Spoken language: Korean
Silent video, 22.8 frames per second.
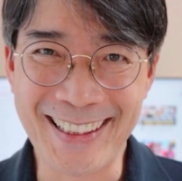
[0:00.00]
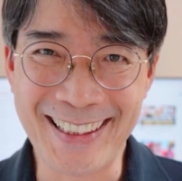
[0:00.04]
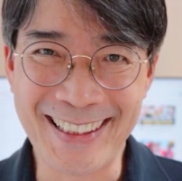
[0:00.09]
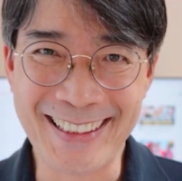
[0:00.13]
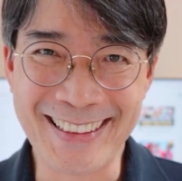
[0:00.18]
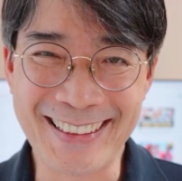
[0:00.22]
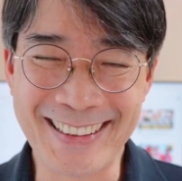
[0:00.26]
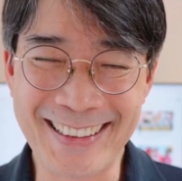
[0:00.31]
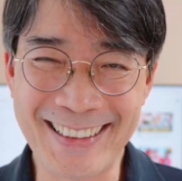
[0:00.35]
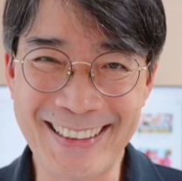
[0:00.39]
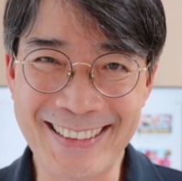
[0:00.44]

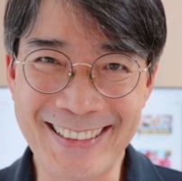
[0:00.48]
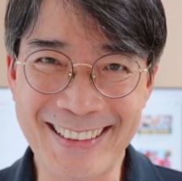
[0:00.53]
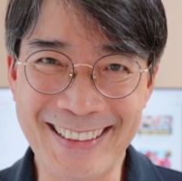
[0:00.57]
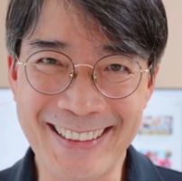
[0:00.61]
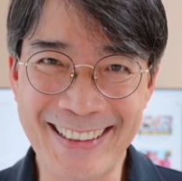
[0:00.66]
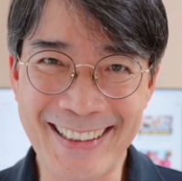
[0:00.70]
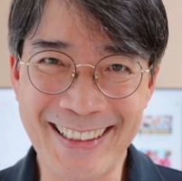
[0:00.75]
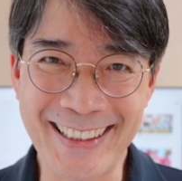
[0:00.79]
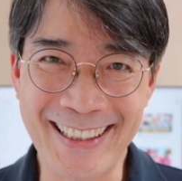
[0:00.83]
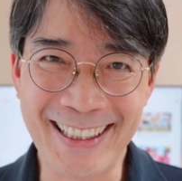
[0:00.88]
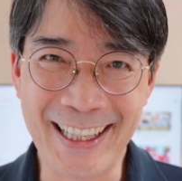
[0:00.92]
네
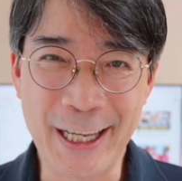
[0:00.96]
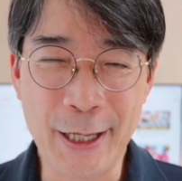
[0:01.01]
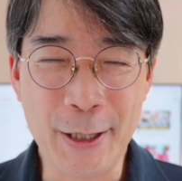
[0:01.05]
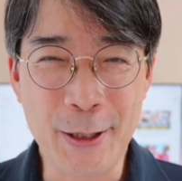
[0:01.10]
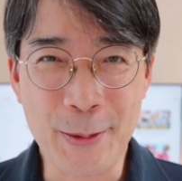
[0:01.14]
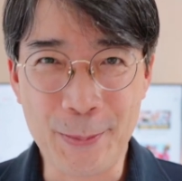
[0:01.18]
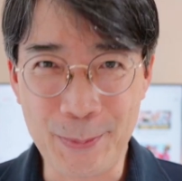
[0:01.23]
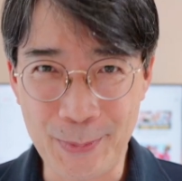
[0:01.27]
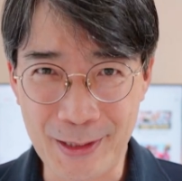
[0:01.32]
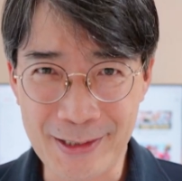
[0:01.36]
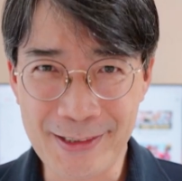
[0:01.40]
그랬는데
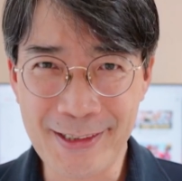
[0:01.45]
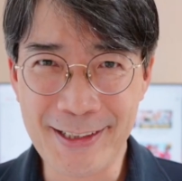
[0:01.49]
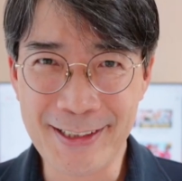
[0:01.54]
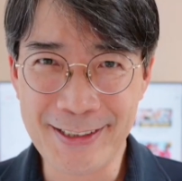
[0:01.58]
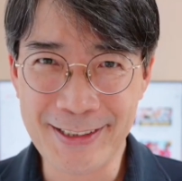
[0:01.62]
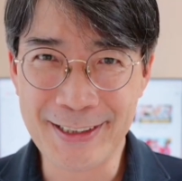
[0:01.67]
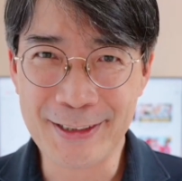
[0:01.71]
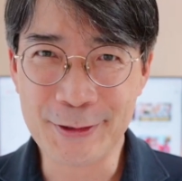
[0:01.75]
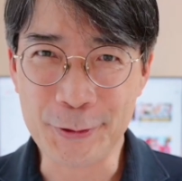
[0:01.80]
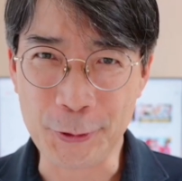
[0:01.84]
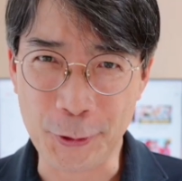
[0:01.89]

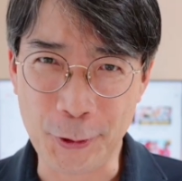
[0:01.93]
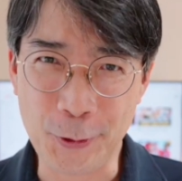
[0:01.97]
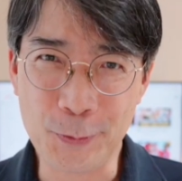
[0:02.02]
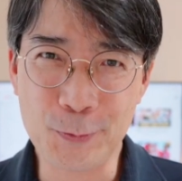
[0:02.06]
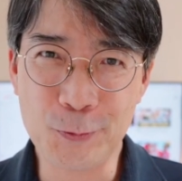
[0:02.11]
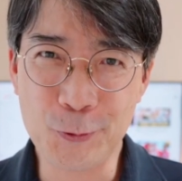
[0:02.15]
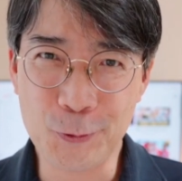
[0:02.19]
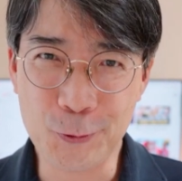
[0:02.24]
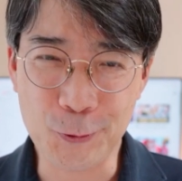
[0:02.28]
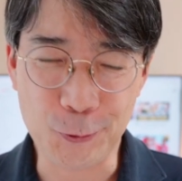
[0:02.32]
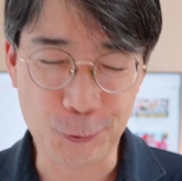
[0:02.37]
메시지가
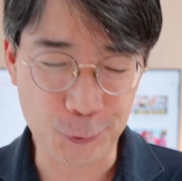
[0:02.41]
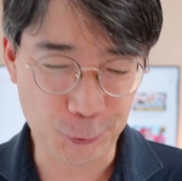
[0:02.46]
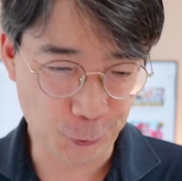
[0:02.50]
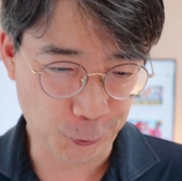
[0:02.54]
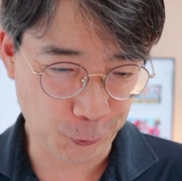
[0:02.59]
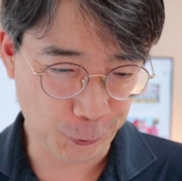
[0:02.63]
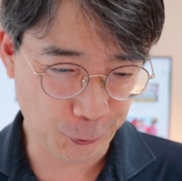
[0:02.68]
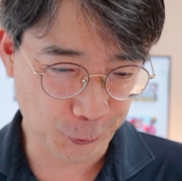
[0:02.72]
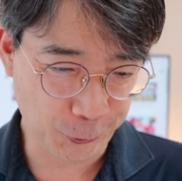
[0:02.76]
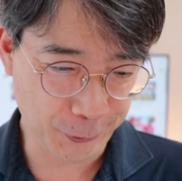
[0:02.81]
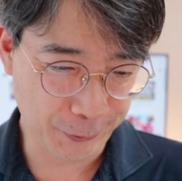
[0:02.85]
너무
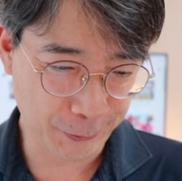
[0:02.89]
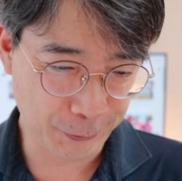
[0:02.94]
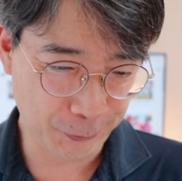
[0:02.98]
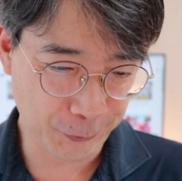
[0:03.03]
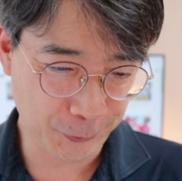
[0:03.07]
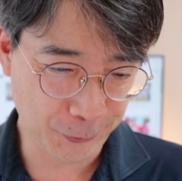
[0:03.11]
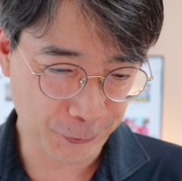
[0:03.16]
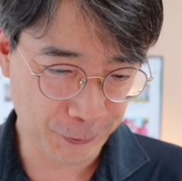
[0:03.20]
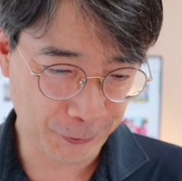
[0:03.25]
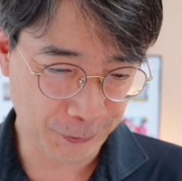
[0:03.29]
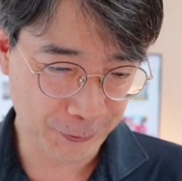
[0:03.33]

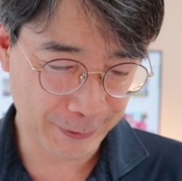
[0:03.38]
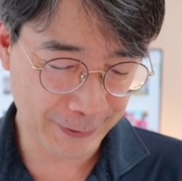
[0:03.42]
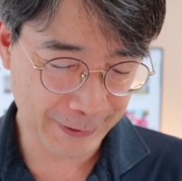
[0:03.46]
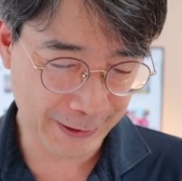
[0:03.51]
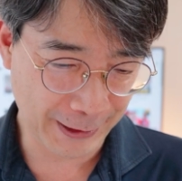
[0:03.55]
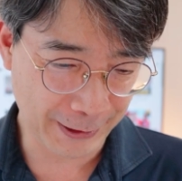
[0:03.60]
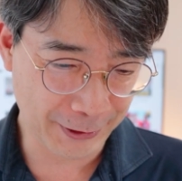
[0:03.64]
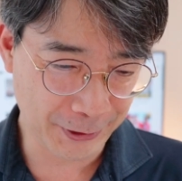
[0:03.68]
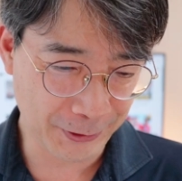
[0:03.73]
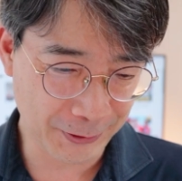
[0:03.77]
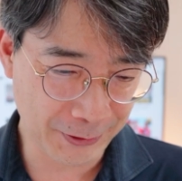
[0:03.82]
좋더라고요
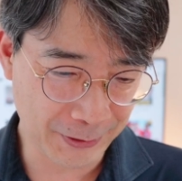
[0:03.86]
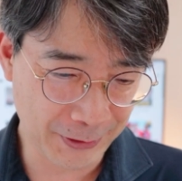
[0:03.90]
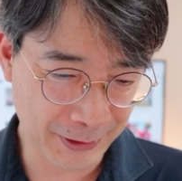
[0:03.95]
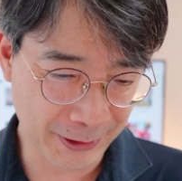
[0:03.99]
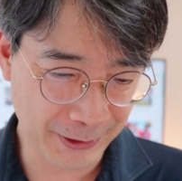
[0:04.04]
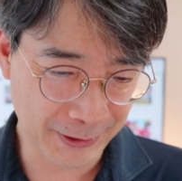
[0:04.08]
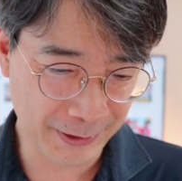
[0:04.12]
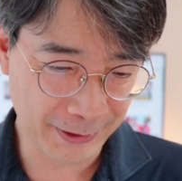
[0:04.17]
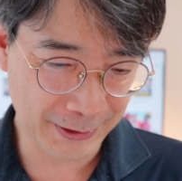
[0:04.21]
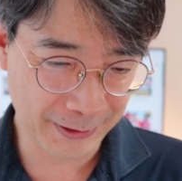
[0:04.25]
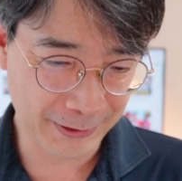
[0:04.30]

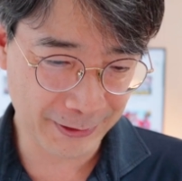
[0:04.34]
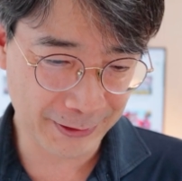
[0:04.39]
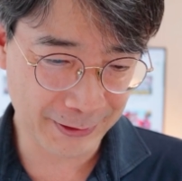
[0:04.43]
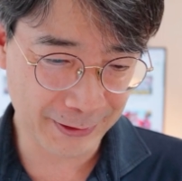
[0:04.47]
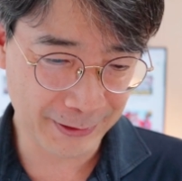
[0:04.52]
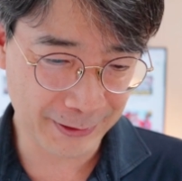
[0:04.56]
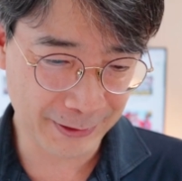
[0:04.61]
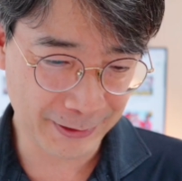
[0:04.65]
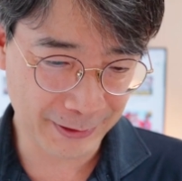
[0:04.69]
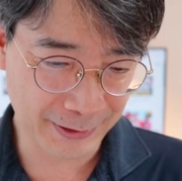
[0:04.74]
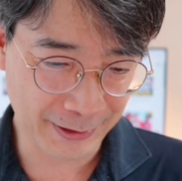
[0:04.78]

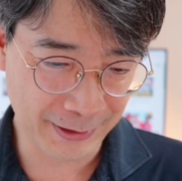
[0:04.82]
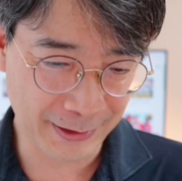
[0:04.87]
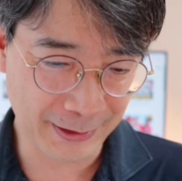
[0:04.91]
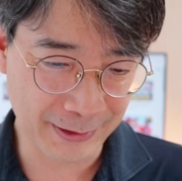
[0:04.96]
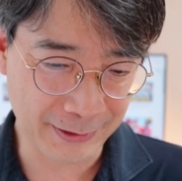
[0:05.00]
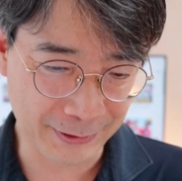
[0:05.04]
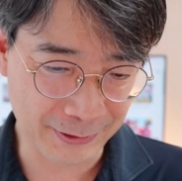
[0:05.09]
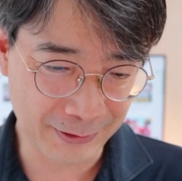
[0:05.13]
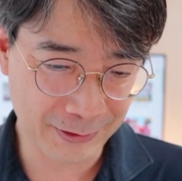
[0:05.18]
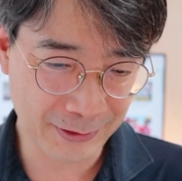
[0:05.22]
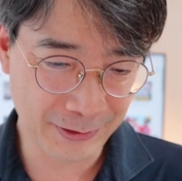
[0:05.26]
자연재해를
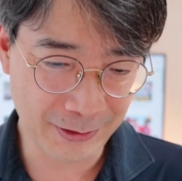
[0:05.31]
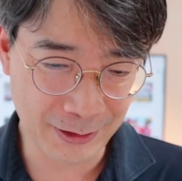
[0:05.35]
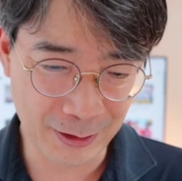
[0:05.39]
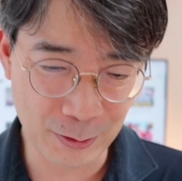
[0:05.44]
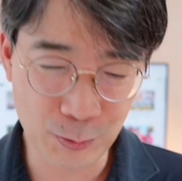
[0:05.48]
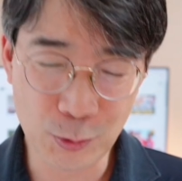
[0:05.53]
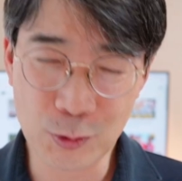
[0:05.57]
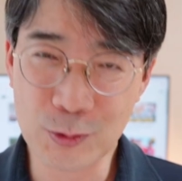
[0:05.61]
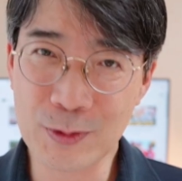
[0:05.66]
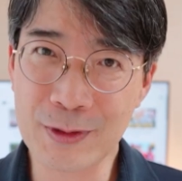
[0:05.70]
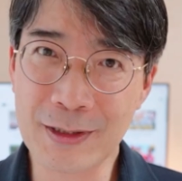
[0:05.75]
대하는
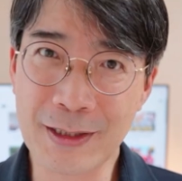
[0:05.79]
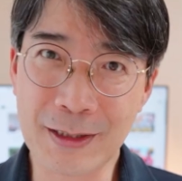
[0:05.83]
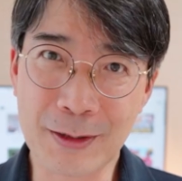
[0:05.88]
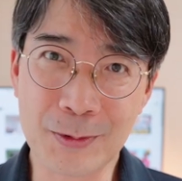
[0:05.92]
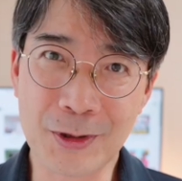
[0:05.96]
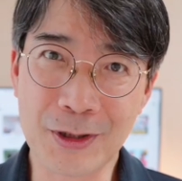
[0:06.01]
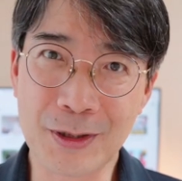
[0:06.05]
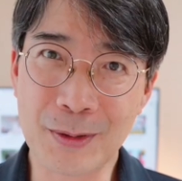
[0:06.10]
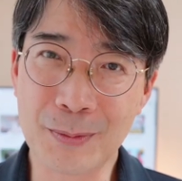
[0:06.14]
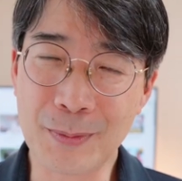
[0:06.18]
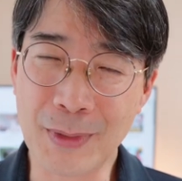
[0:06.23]
일본
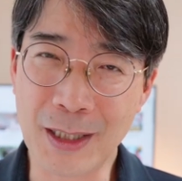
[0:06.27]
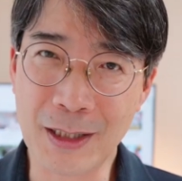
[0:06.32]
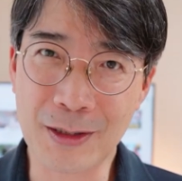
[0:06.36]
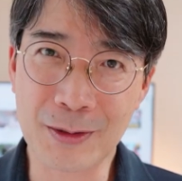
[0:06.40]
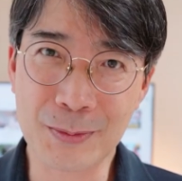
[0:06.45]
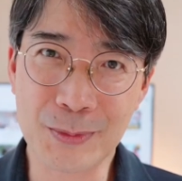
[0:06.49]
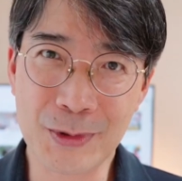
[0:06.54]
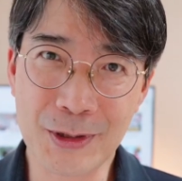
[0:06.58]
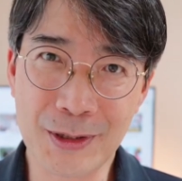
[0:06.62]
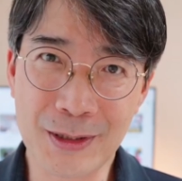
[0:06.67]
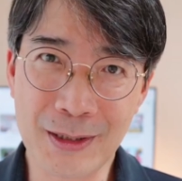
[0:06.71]
사람들의
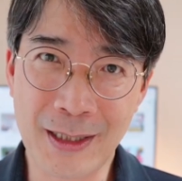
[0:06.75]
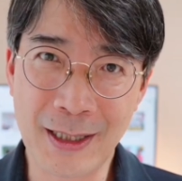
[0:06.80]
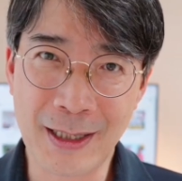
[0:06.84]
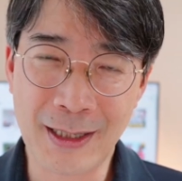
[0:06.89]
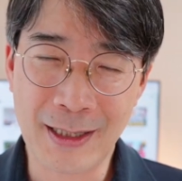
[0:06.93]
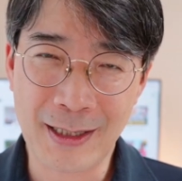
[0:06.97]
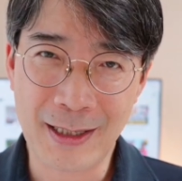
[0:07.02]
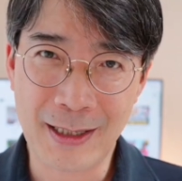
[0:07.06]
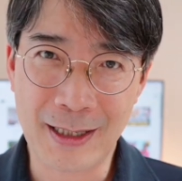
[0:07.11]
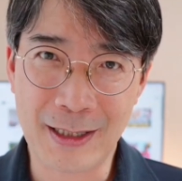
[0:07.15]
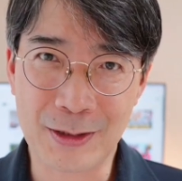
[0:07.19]
마음을
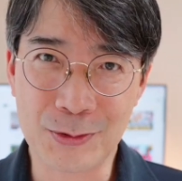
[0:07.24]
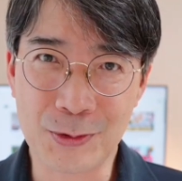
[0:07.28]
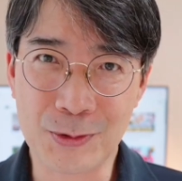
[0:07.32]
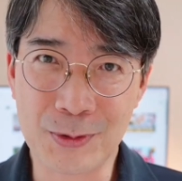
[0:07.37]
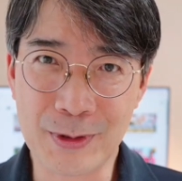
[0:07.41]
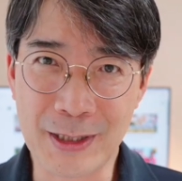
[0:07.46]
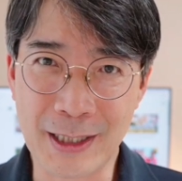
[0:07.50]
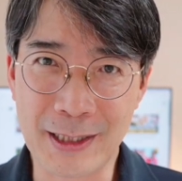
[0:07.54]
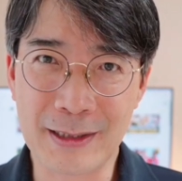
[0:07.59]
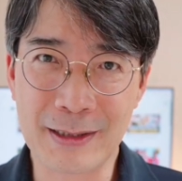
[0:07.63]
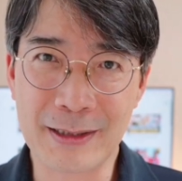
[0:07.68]
아주
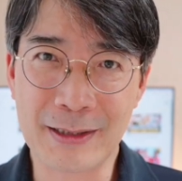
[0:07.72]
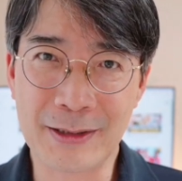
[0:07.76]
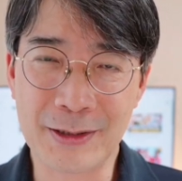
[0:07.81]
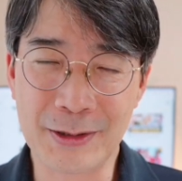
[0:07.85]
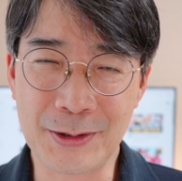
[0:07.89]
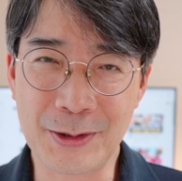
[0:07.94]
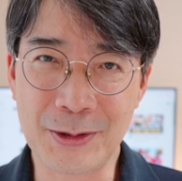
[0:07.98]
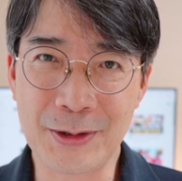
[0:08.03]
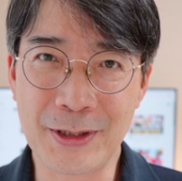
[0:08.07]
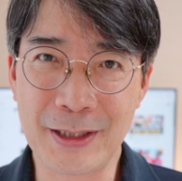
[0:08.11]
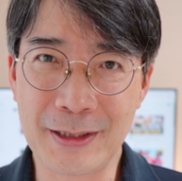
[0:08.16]
잘
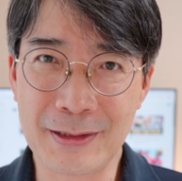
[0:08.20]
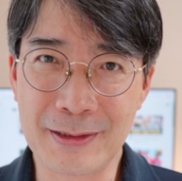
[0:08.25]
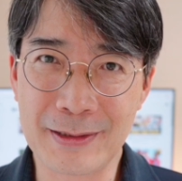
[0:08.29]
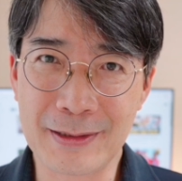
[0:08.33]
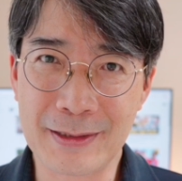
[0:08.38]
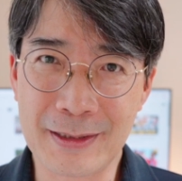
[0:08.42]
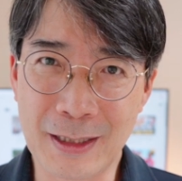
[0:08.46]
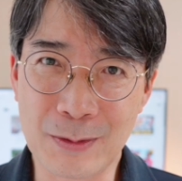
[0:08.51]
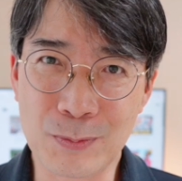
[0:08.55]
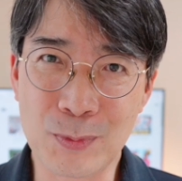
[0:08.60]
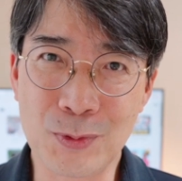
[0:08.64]
그려낸
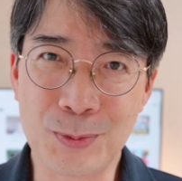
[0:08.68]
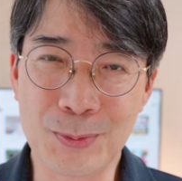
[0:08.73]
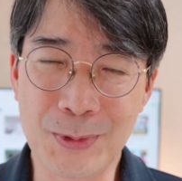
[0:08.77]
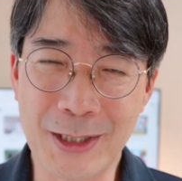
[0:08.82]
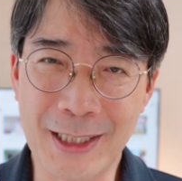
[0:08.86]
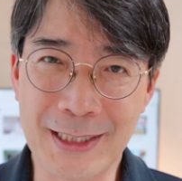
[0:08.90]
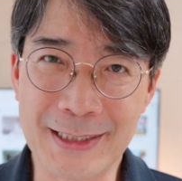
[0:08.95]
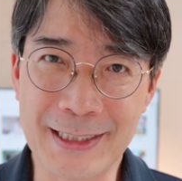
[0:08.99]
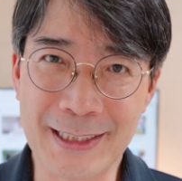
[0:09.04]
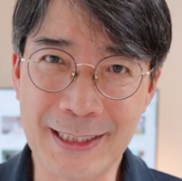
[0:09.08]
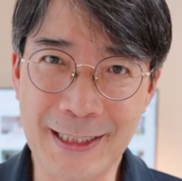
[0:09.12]
작품이
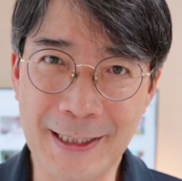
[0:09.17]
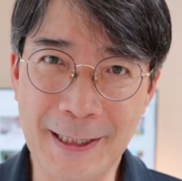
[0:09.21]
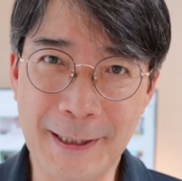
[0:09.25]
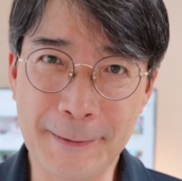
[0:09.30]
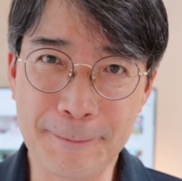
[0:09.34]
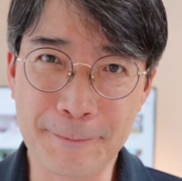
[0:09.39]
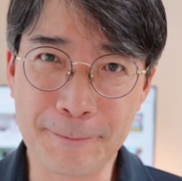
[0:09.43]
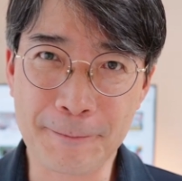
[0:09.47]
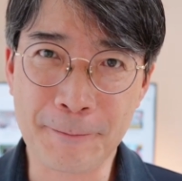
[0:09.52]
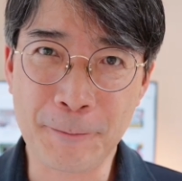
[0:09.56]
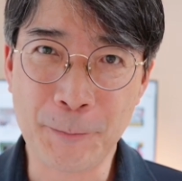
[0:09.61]
아닌가